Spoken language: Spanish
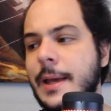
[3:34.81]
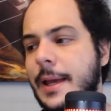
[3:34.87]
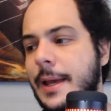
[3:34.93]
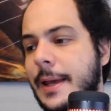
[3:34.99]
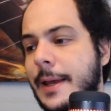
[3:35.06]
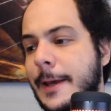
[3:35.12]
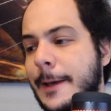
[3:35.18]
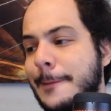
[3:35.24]

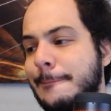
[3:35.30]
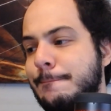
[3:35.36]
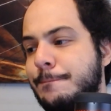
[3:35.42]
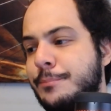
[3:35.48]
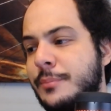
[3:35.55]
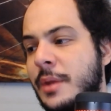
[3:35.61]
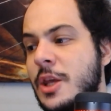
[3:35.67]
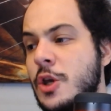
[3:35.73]

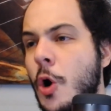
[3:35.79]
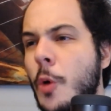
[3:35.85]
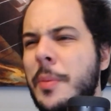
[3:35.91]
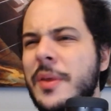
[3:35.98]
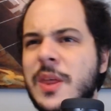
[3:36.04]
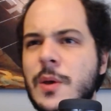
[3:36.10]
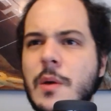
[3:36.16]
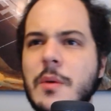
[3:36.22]
Em, y
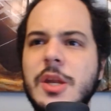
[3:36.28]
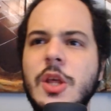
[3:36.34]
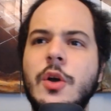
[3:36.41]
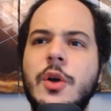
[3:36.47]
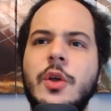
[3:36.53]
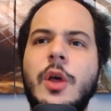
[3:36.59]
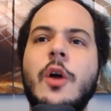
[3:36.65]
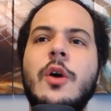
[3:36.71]
Opeth había venido,
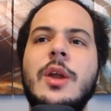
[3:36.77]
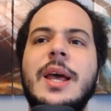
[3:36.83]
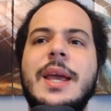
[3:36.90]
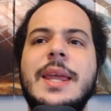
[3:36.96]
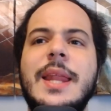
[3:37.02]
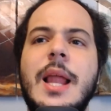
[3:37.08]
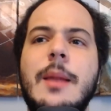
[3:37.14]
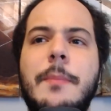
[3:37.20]
creo que con la
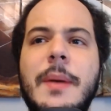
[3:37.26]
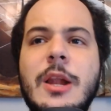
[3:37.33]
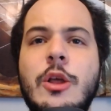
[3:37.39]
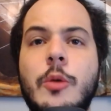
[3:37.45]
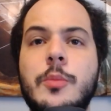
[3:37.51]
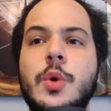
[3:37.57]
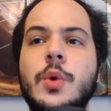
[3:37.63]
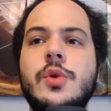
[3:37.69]
gira del Pale
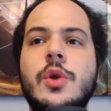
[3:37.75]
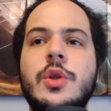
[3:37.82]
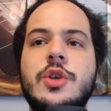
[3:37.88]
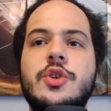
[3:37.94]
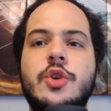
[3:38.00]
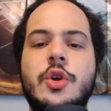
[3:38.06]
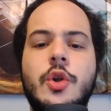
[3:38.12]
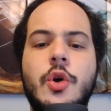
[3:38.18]
Communion, y
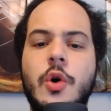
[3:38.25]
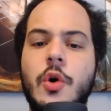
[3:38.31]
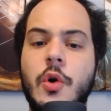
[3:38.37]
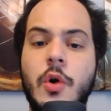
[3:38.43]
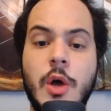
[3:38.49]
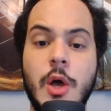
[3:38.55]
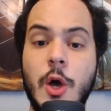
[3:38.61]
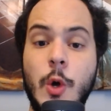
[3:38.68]
yo
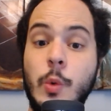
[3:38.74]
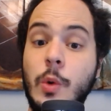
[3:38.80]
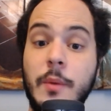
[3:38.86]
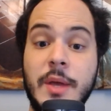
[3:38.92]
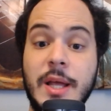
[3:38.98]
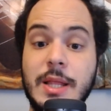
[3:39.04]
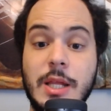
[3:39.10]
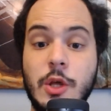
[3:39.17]
no, no
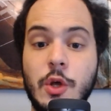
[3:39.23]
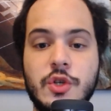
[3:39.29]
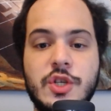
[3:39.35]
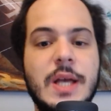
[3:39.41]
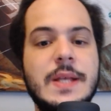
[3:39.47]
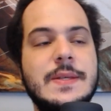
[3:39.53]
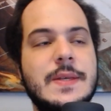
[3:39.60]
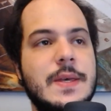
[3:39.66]
había tenido
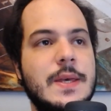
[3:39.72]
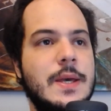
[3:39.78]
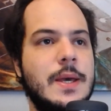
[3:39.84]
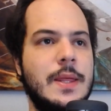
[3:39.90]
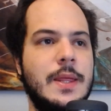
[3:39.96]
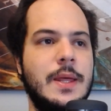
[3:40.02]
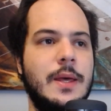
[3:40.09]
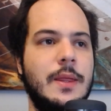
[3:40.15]
chance
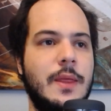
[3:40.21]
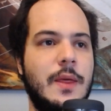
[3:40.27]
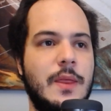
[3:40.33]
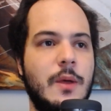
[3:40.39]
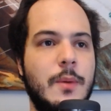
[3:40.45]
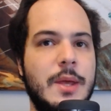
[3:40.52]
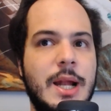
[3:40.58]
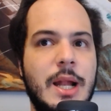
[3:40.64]
de,
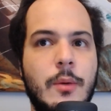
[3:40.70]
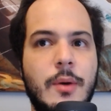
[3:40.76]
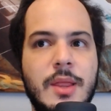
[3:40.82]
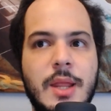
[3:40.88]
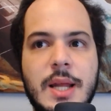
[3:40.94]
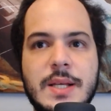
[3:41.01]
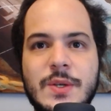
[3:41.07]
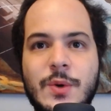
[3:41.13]
ver a la
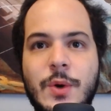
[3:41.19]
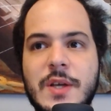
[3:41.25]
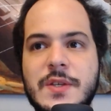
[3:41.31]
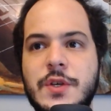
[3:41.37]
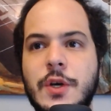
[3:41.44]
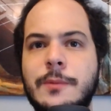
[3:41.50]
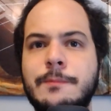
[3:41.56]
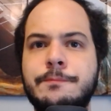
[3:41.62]
banda en esa
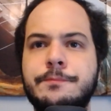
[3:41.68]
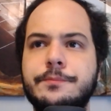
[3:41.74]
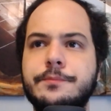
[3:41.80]
ocasión.